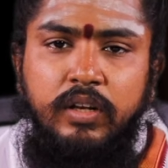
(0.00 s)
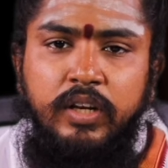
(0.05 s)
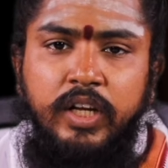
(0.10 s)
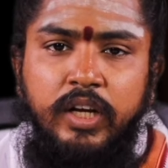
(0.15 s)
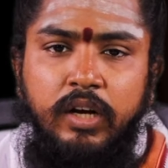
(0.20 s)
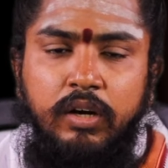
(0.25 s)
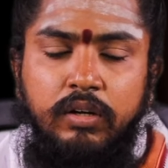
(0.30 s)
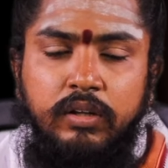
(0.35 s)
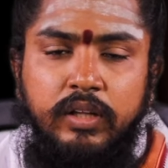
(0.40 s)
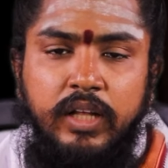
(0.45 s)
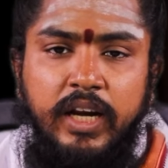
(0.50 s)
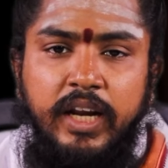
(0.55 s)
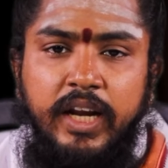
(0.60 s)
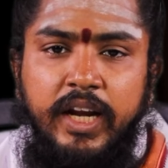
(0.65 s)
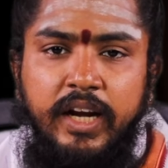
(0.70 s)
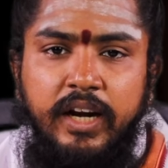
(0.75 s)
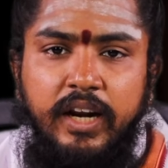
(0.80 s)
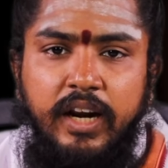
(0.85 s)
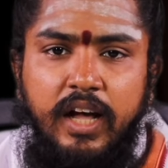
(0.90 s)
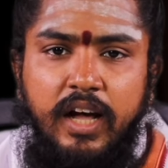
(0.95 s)
நீங்கள்
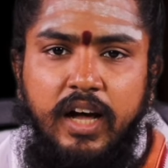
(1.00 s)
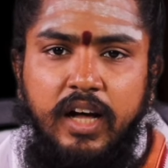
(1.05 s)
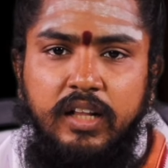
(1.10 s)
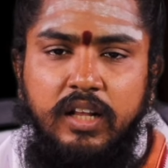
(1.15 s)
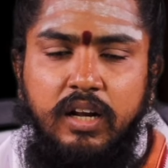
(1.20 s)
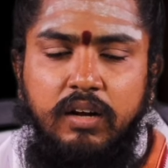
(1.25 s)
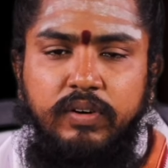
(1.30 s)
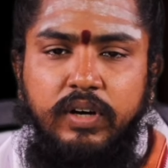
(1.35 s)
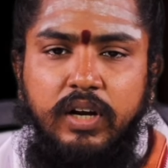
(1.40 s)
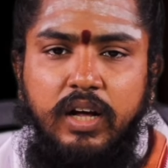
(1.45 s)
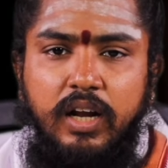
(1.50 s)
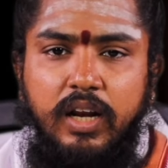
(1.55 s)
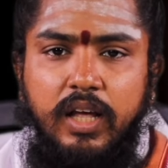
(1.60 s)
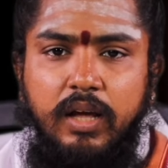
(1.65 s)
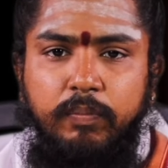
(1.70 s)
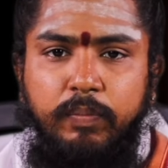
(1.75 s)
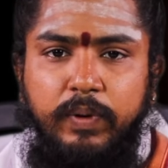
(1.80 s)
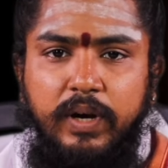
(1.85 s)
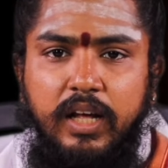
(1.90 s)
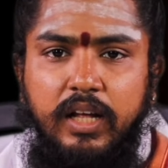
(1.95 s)
கருகின்ற ஆதரவினாலே
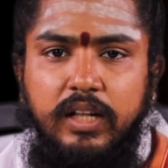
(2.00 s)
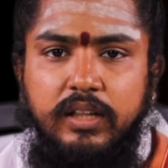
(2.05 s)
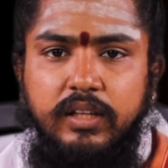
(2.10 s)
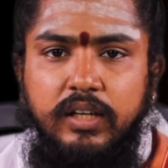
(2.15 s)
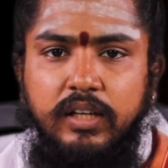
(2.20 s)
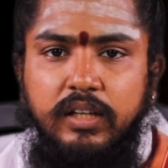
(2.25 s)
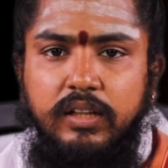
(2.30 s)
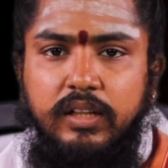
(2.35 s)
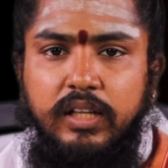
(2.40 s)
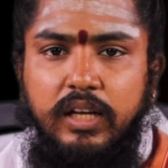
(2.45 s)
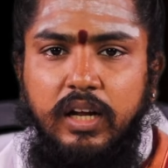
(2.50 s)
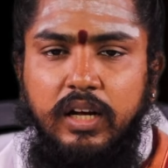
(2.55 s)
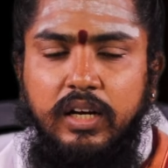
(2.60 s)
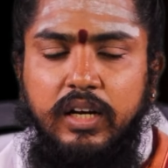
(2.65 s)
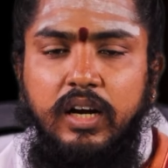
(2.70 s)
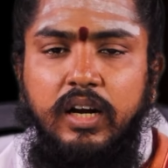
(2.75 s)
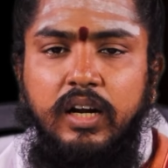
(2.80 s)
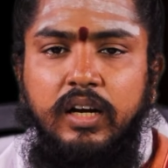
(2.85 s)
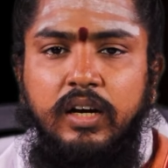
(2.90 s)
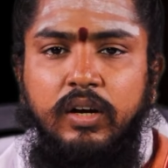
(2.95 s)
பல
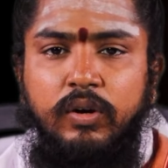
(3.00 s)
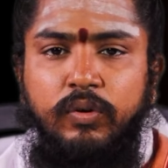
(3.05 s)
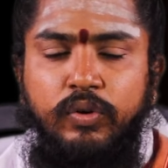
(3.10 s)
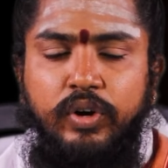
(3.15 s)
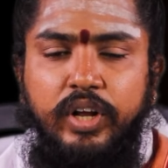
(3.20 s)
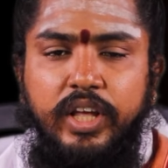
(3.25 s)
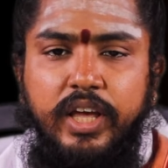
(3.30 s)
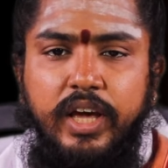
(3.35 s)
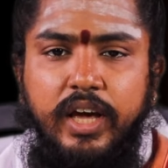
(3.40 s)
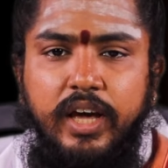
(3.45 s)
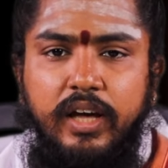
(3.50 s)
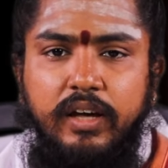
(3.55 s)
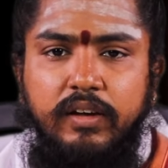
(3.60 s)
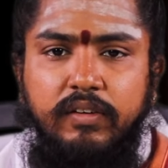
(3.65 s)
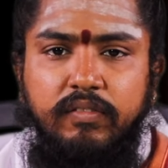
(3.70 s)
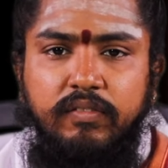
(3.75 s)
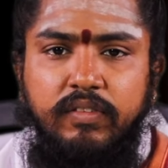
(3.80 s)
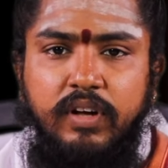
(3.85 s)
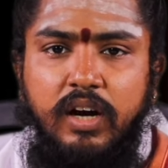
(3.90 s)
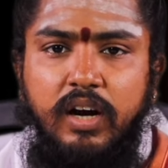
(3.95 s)
திருத்தலங்களுடைய
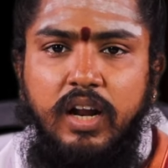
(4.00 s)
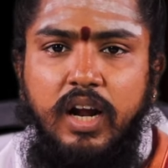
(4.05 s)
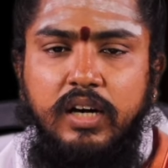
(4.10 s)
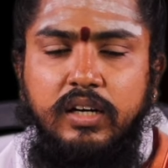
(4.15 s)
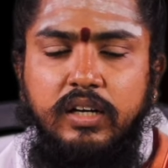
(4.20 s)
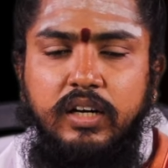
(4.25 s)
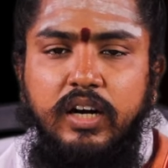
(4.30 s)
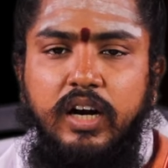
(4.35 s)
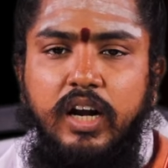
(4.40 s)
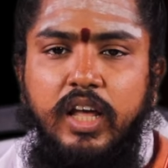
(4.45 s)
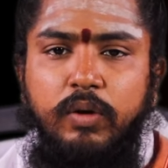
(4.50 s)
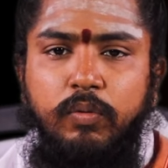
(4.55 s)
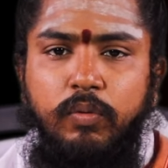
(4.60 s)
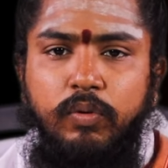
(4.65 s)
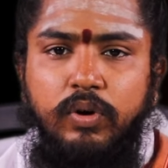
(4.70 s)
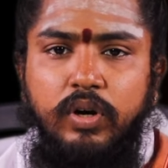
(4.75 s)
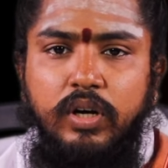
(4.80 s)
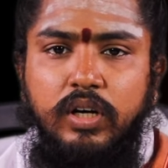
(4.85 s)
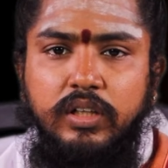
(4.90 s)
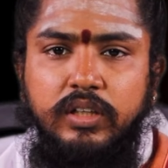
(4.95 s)
வரலாற்றுகளை
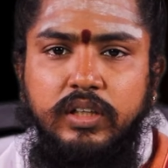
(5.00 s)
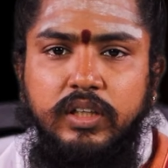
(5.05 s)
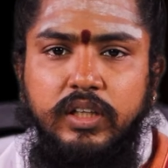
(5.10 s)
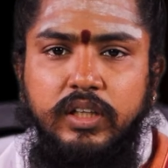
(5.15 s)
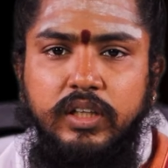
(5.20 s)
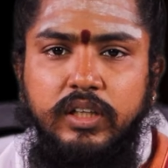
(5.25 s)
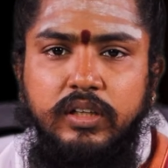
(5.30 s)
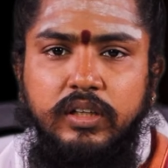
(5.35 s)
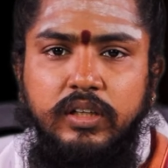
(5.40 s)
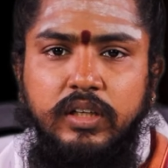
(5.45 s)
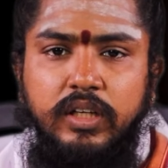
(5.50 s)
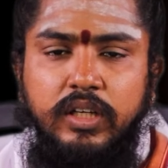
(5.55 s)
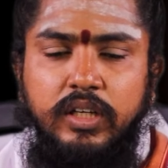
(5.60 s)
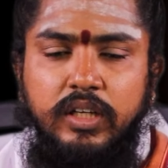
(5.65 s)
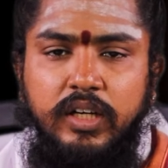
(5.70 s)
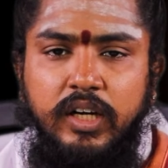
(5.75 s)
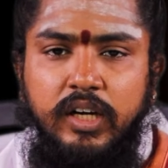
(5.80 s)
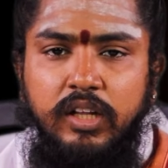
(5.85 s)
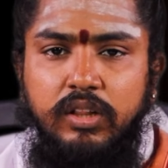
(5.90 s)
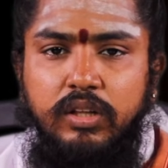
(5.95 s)
உங்களுக்கு
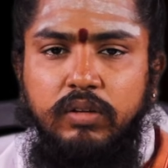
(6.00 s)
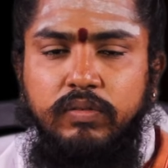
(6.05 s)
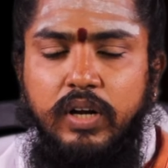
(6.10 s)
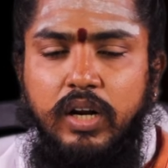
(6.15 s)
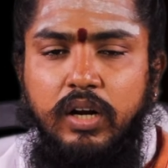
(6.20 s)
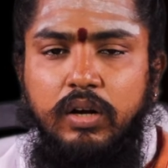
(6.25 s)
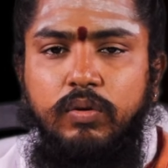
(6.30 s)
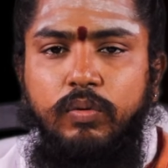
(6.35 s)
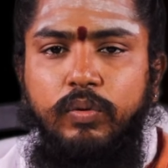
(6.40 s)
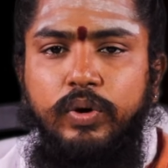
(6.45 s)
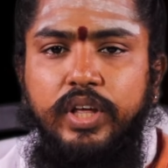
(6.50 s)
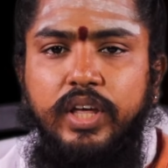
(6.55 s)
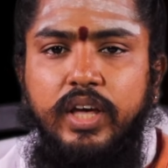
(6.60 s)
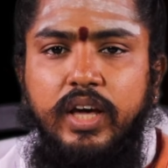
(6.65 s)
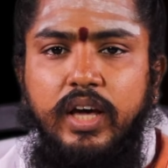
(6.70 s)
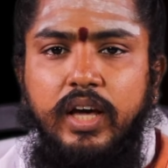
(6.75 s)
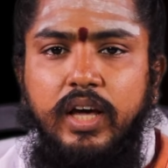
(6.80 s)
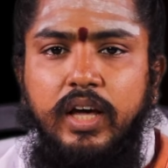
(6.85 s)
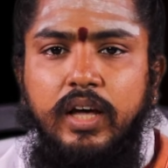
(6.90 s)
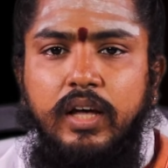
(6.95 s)
எடுத்து வரக்கூடிய
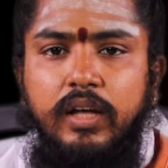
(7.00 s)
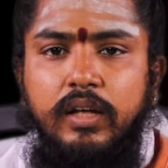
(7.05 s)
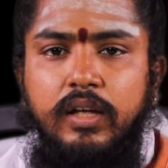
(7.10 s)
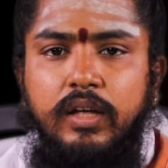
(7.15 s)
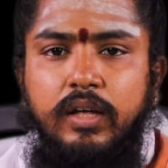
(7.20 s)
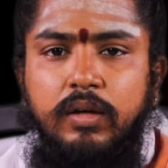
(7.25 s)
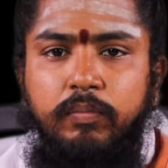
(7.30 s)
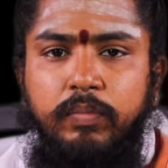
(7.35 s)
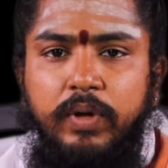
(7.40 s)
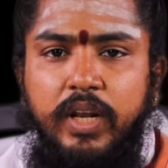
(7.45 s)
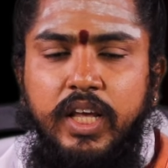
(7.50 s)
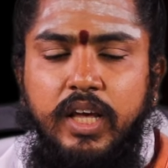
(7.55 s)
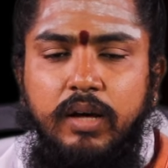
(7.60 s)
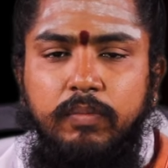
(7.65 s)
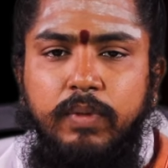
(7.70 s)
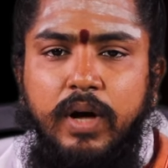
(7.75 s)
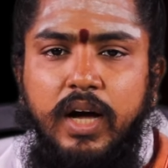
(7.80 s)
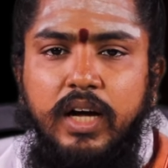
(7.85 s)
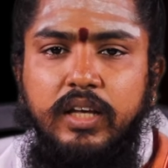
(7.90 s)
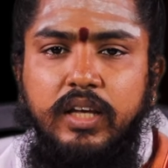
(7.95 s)
பெரிய
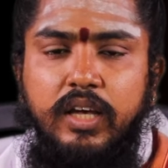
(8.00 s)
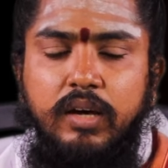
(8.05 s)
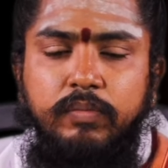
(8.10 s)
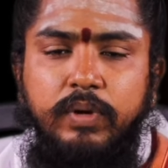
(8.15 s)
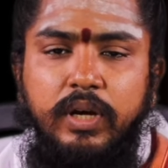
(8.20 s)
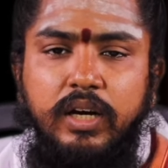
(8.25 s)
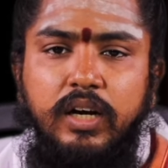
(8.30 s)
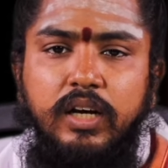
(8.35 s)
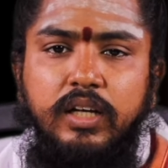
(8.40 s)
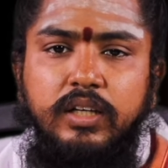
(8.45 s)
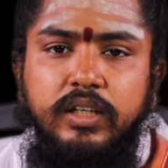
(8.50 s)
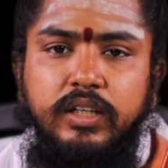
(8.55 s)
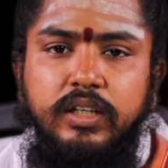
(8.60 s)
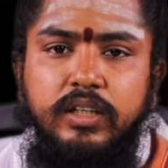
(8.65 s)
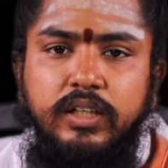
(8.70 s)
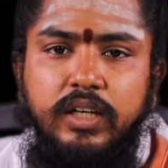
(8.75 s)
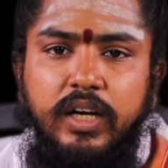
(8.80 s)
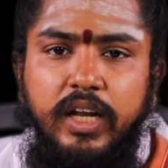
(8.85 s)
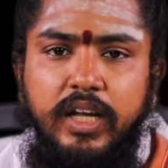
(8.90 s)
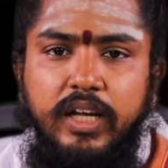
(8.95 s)
பாக்கியம் எங்களுக்கு
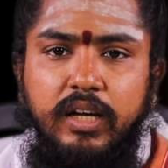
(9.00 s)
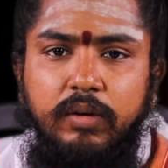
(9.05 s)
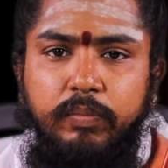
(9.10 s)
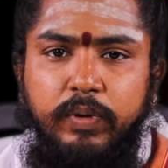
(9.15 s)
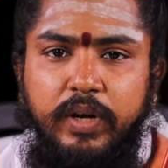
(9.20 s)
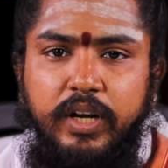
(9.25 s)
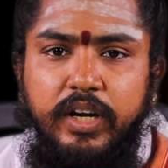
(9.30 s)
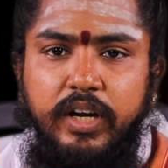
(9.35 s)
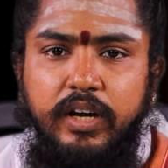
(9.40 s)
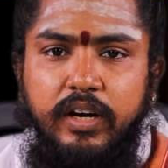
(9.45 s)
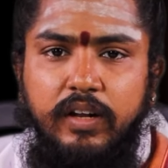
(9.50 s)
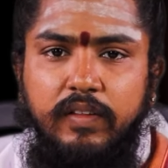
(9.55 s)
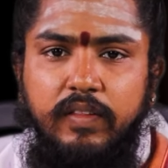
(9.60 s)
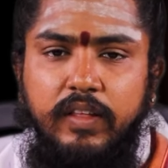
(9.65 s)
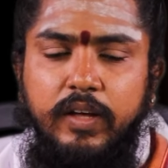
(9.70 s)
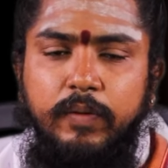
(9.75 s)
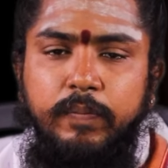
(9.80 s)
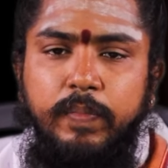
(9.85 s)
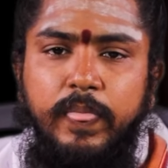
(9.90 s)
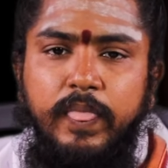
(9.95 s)

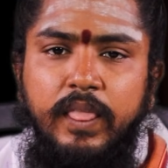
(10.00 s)
கிடைக்கப்பெறுகின்றது